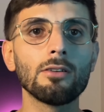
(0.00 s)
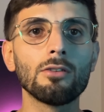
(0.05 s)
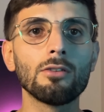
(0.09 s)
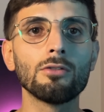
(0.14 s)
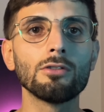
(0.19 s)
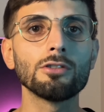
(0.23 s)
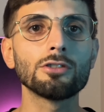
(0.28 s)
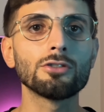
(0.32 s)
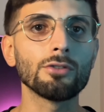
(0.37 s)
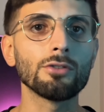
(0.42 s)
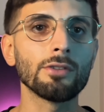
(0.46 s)
o
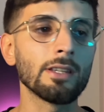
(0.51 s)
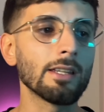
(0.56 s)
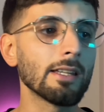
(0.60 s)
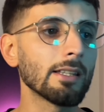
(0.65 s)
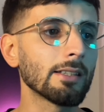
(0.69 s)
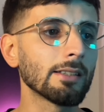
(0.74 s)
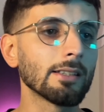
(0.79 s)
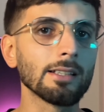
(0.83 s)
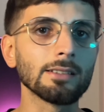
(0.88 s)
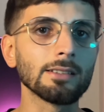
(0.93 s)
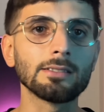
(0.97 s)
ocho de
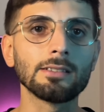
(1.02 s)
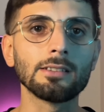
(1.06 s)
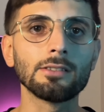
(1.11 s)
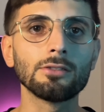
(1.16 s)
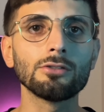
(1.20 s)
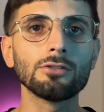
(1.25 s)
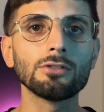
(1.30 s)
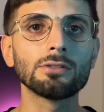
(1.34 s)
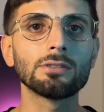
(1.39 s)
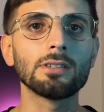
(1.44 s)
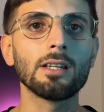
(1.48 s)
estas.
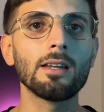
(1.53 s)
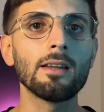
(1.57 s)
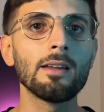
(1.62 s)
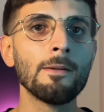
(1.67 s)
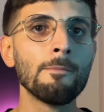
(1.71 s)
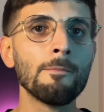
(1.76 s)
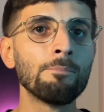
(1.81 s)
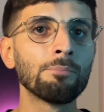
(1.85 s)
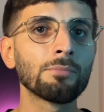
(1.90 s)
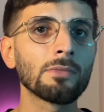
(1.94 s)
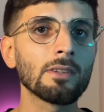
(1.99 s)
Entonces,
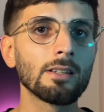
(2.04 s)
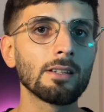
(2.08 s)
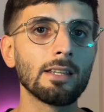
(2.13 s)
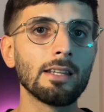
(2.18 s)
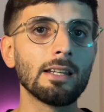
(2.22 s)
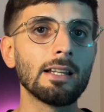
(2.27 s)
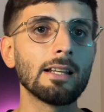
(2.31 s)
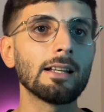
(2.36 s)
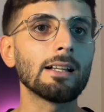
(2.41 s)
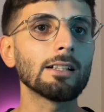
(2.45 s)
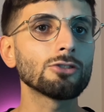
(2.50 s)

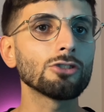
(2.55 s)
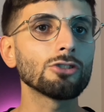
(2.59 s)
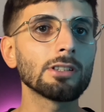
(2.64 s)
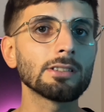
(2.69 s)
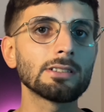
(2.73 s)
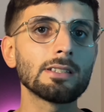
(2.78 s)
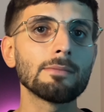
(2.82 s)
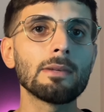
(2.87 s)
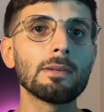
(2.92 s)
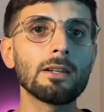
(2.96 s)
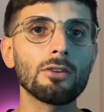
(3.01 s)
en el caso que
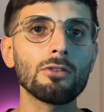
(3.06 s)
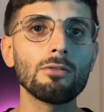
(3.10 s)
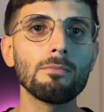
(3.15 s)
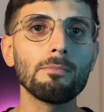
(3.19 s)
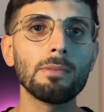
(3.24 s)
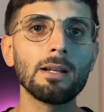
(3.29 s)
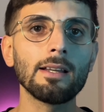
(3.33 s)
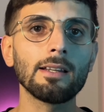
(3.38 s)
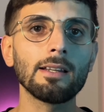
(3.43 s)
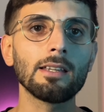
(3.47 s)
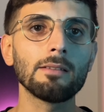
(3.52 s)
se me
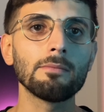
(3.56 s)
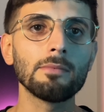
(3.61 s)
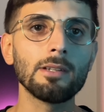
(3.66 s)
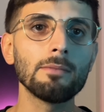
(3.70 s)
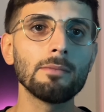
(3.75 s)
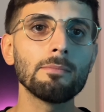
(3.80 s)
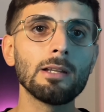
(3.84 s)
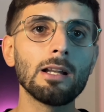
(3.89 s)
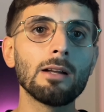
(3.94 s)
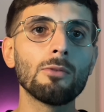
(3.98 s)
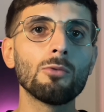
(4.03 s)
rompa la que me,
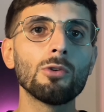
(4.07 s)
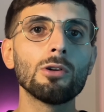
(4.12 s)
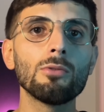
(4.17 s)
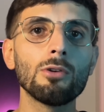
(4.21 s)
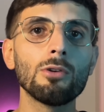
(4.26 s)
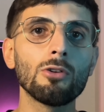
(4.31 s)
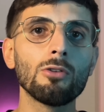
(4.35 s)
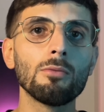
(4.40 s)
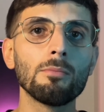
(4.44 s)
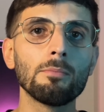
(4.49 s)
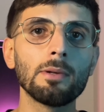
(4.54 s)
me la
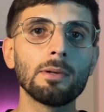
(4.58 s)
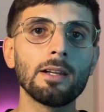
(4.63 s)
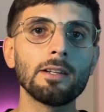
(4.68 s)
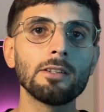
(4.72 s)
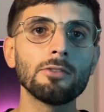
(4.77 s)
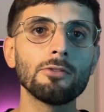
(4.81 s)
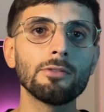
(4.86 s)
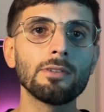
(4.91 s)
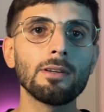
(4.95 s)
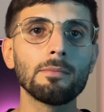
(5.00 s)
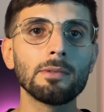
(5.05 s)
vuelvo a comprar
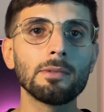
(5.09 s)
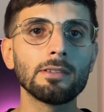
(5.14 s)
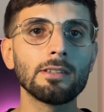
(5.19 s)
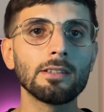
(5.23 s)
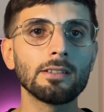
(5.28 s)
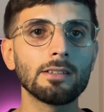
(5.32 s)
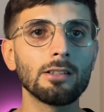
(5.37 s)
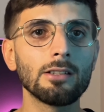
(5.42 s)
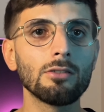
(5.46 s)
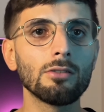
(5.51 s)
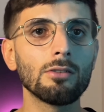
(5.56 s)
y obviamente
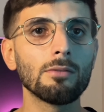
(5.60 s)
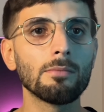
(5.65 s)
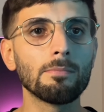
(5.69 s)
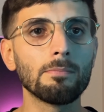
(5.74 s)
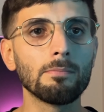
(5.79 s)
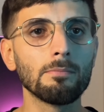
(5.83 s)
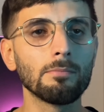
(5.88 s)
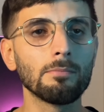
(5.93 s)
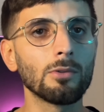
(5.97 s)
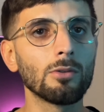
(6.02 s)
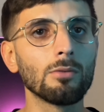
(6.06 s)

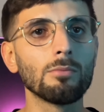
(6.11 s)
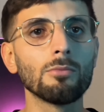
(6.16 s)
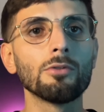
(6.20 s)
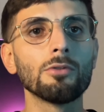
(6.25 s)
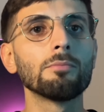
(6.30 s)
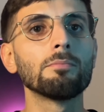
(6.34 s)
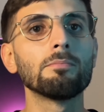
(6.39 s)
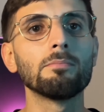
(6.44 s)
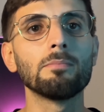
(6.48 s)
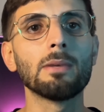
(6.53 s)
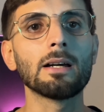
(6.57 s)
tengo
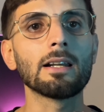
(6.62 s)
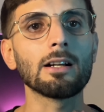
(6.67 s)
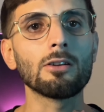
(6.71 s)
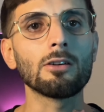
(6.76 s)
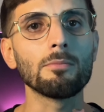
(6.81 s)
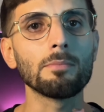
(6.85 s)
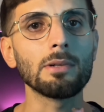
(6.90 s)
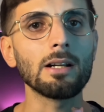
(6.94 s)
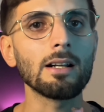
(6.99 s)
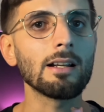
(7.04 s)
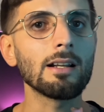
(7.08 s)
como para
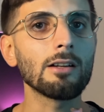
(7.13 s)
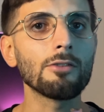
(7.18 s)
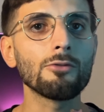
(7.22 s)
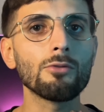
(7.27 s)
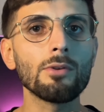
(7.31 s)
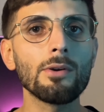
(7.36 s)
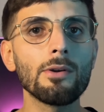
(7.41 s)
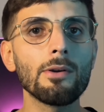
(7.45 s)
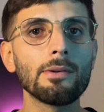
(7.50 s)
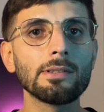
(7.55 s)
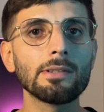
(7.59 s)
comprarla
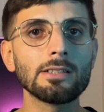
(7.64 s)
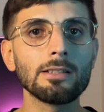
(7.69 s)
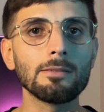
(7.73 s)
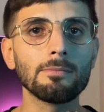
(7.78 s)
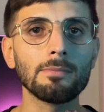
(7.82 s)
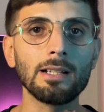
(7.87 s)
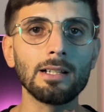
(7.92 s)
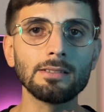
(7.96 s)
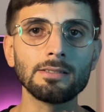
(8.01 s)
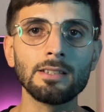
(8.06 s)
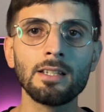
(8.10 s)
nueve veces
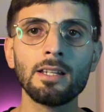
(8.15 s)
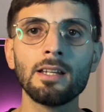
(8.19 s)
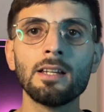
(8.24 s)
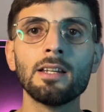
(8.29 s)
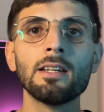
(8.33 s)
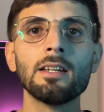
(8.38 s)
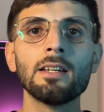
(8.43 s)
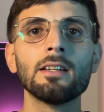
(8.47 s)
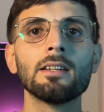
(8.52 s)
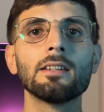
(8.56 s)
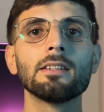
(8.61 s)
más
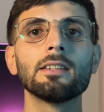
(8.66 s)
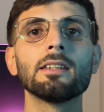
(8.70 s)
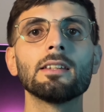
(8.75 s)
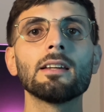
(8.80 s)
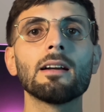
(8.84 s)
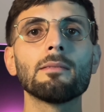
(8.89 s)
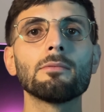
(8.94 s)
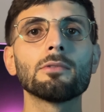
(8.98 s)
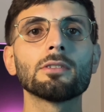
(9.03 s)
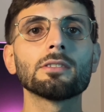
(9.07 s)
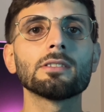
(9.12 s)
y
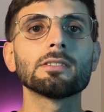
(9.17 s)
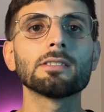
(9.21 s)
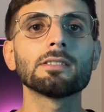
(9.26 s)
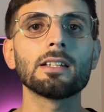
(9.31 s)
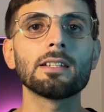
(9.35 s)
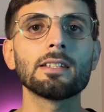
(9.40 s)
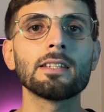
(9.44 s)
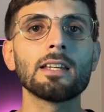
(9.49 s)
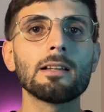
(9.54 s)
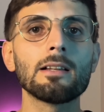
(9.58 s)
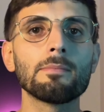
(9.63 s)

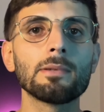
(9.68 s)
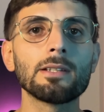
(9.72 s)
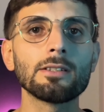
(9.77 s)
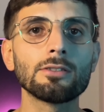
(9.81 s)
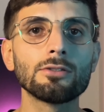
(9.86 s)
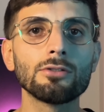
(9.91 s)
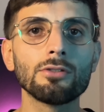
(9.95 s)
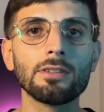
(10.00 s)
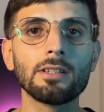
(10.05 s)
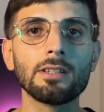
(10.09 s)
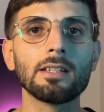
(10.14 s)
amortizaría el
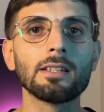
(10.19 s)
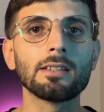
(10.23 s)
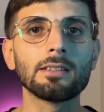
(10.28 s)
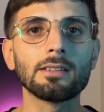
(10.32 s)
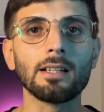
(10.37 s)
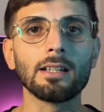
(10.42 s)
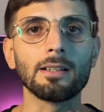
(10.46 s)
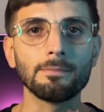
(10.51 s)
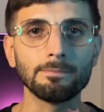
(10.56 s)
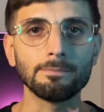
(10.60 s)
precio de esta